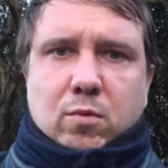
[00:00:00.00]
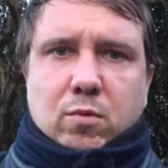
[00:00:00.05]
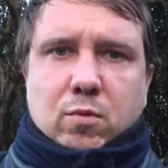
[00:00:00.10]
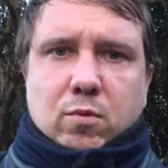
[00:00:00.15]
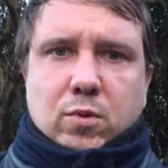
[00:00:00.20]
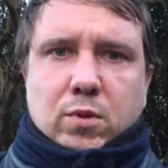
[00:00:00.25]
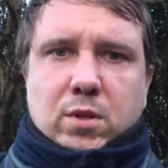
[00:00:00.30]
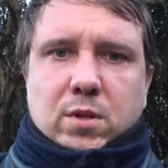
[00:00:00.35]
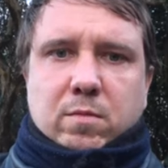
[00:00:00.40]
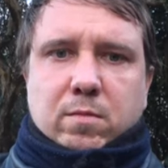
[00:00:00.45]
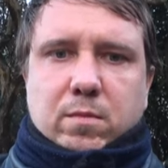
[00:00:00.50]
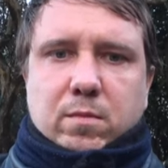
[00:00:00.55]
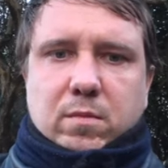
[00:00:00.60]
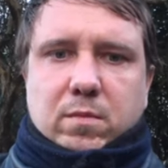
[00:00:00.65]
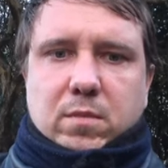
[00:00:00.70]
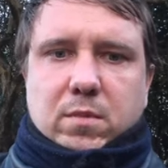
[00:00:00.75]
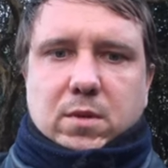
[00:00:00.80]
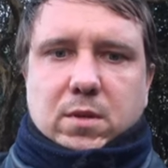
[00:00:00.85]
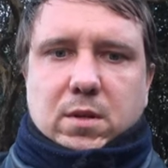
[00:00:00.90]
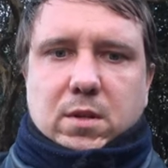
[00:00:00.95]
годом,
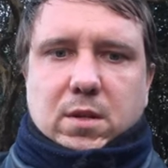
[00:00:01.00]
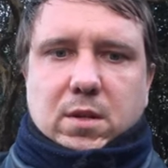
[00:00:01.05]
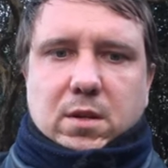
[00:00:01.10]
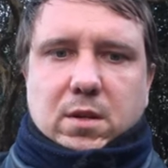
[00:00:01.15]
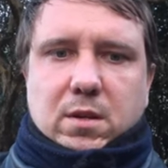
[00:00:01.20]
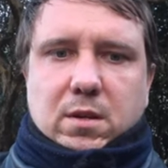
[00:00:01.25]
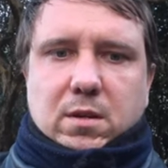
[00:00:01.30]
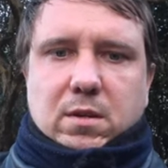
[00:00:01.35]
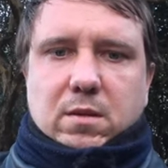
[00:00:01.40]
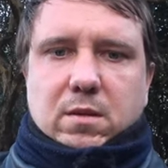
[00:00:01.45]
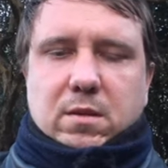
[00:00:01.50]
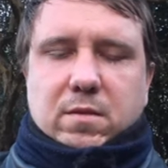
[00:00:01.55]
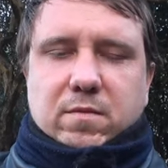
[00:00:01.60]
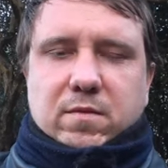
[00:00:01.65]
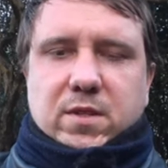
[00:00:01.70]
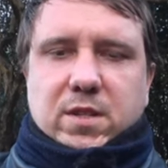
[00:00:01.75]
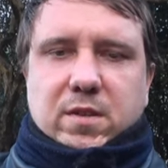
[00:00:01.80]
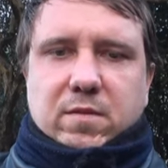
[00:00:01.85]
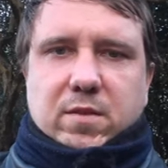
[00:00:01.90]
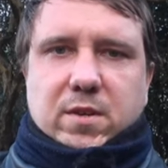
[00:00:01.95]
не
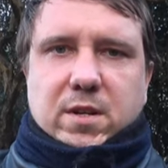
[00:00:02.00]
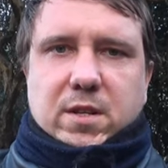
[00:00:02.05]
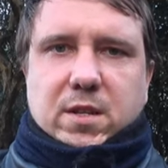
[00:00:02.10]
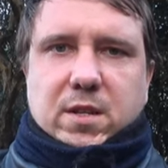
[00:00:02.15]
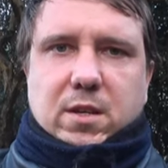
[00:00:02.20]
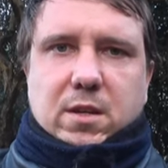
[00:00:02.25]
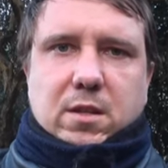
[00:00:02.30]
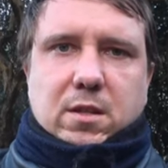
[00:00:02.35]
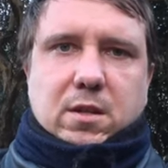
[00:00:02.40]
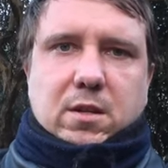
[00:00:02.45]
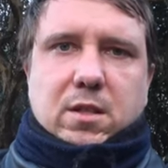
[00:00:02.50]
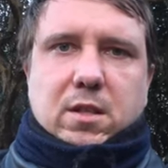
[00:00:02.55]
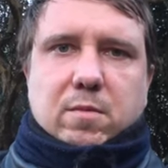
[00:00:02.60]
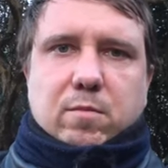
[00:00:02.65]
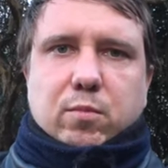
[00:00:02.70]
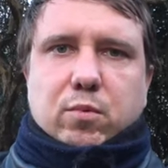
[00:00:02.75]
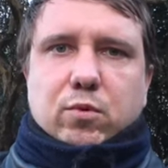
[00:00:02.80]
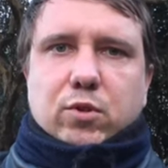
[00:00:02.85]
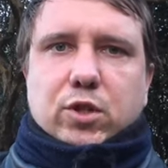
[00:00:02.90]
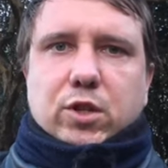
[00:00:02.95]
взрывают какие-то
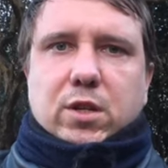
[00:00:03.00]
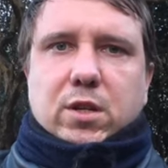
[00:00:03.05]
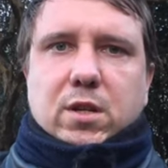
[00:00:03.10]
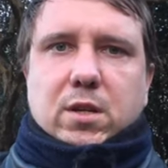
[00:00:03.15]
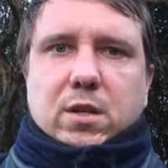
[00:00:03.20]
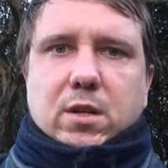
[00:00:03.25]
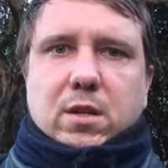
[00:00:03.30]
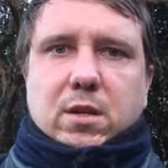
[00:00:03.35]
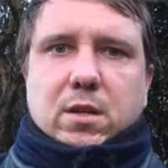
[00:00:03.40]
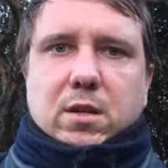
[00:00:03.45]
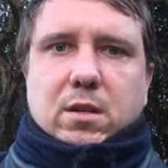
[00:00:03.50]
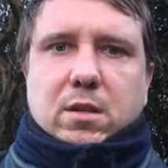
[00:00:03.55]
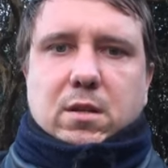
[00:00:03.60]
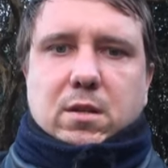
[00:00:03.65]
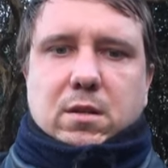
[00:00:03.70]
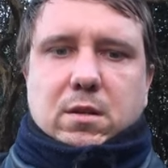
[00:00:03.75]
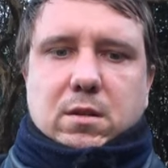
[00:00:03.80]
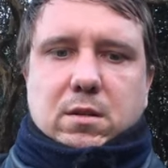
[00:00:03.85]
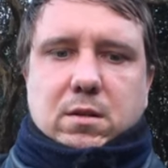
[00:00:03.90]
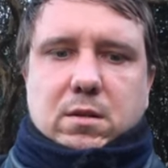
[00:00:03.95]
хлопушки или
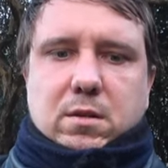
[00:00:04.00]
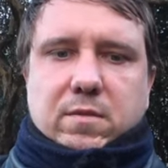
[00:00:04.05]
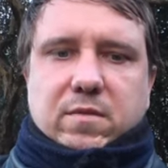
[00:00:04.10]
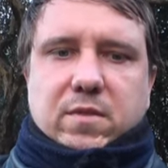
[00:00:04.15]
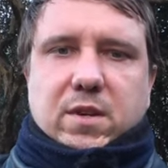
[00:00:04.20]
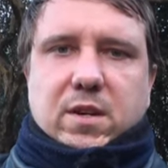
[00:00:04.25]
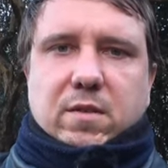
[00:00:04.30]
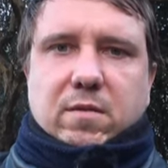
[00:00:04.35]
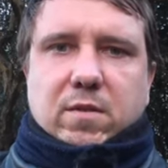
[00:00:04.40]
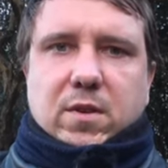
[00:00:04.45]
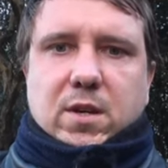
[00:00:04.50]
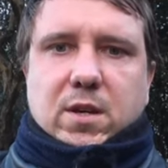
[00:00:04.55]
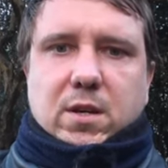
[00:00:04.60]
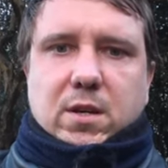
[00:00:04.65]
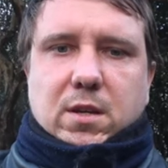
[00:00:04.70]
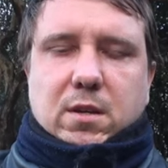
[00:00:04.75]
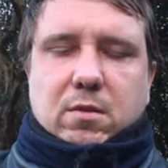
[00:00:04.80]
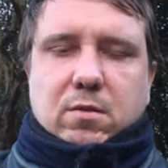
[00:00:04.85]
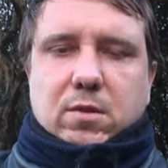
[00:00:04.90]
какие-то фейерверки,